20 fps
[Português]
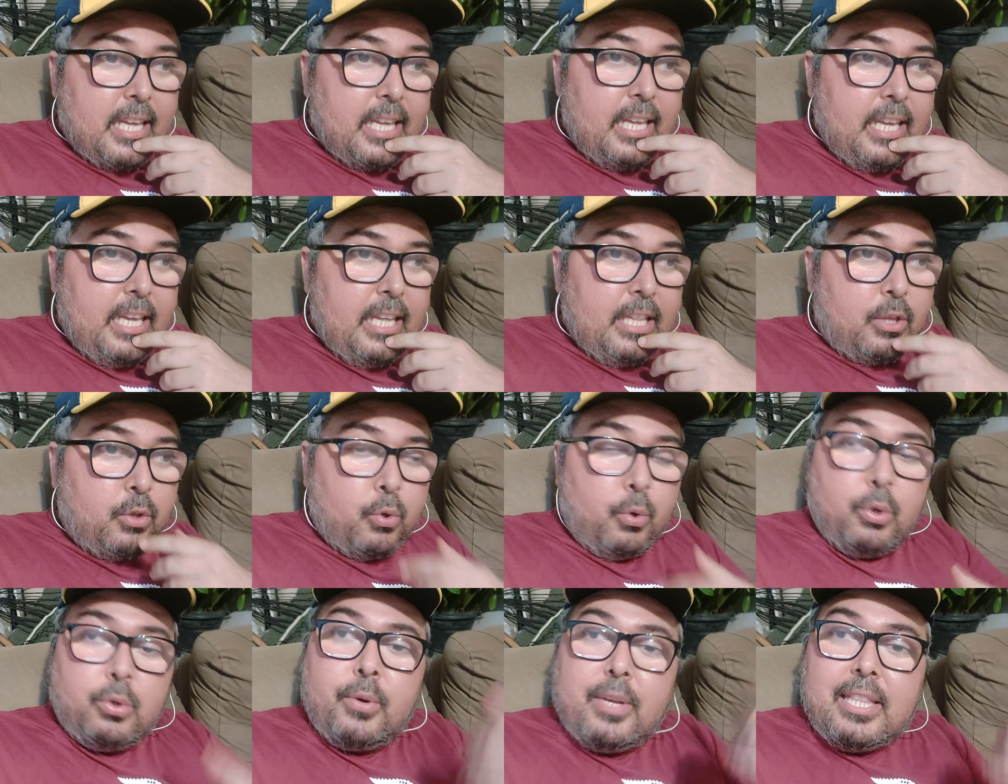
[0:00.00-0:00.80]
E
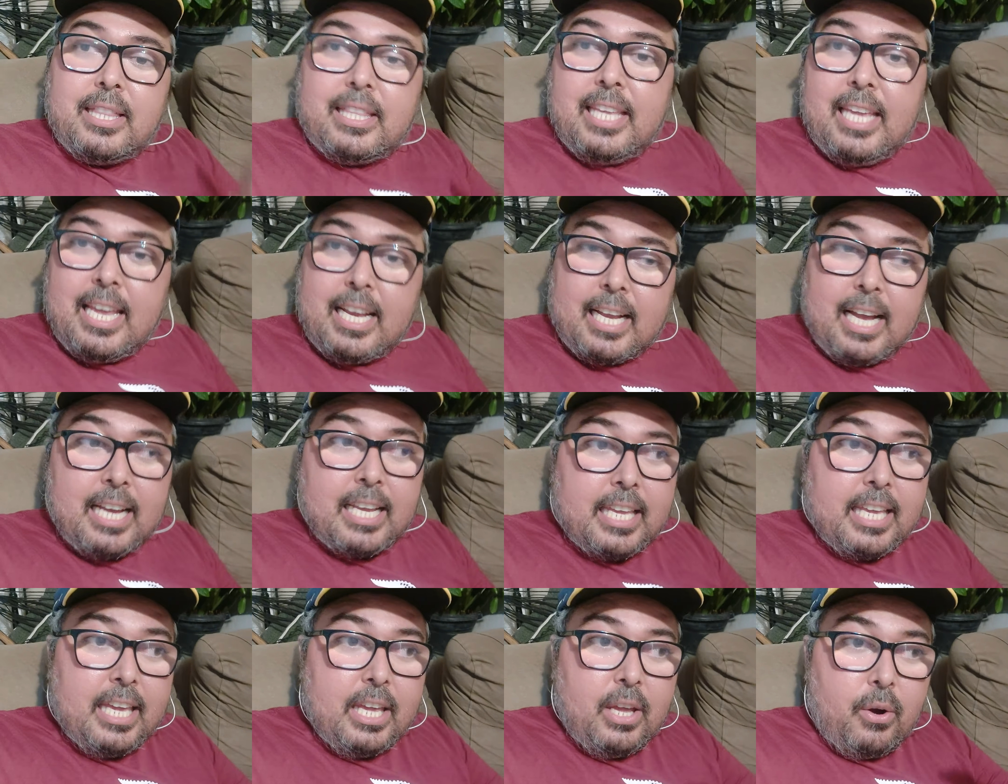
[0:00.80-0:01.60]
tudo indica
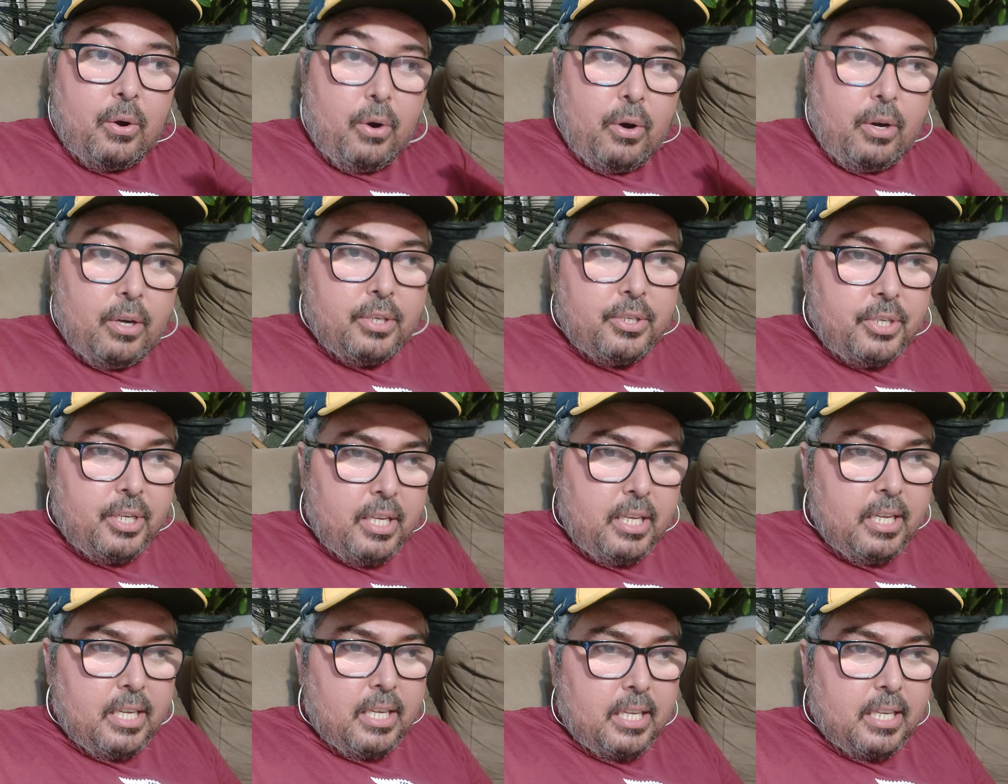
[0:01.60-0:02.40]
que
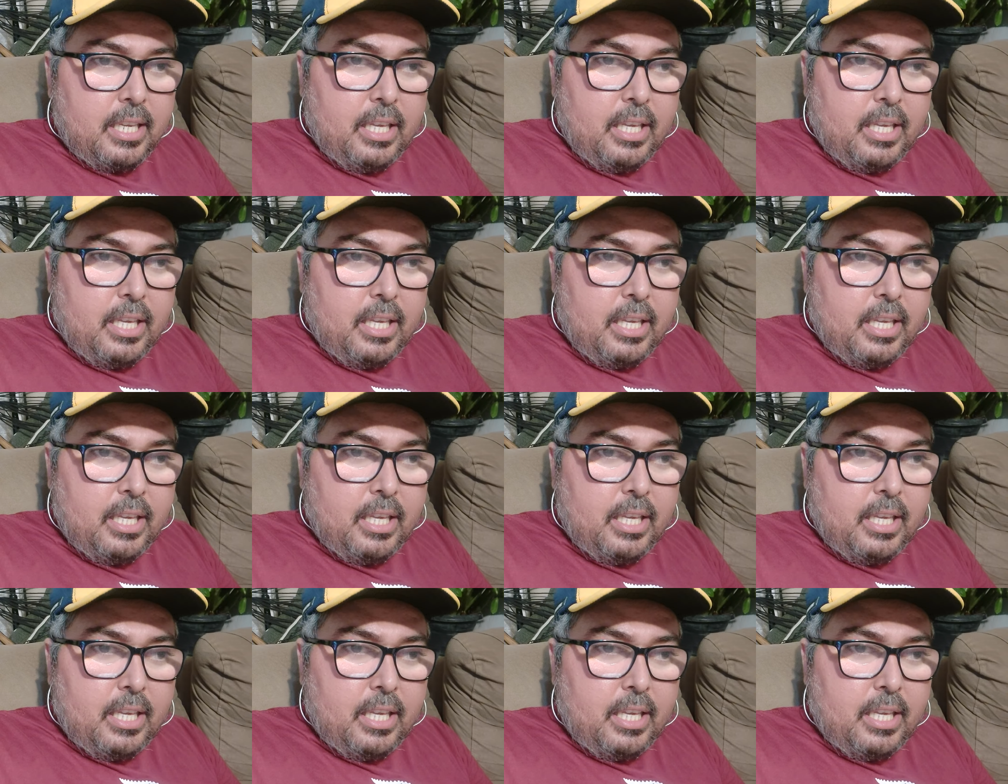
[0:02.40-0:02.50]
hoje,